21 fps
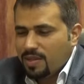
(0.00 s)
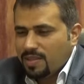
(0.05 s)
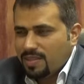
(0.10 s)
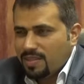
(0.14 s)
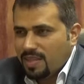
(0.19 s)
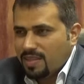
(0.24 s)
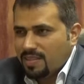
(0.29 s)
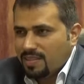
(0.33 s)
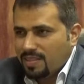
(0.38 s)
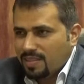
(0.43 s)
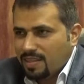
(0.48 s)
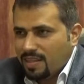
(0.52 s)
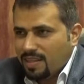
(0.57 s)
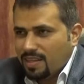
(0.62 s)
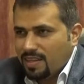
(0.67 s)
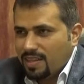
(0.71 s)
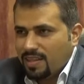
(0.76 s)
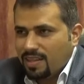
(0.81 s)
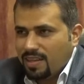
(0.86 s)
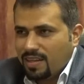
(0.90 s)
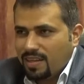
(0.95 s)
اساسي يعني
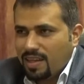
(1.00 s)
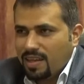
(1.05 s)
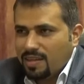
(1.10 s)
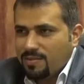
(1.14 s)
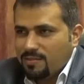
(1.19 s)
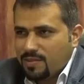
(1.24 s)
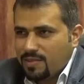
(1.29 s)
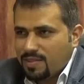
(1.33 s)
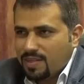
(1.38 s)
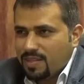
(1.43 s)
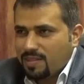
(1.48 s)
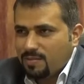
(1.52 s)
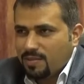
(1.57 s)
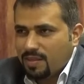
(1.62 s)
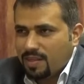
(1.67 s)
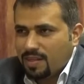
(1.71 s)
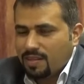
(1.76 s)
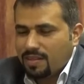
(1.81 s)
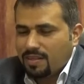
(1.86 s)
لاي مستثمر